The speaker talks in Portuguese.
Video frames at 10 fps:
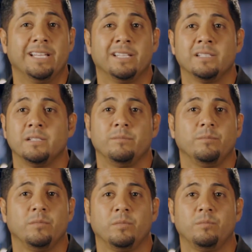cada um
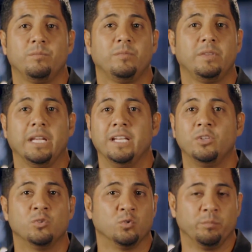tem
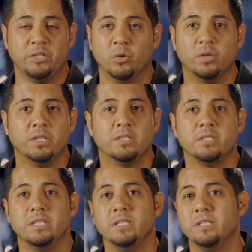uma ideia de
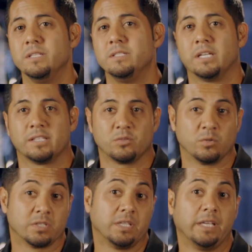como a loja
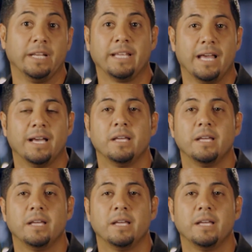tem que ficar,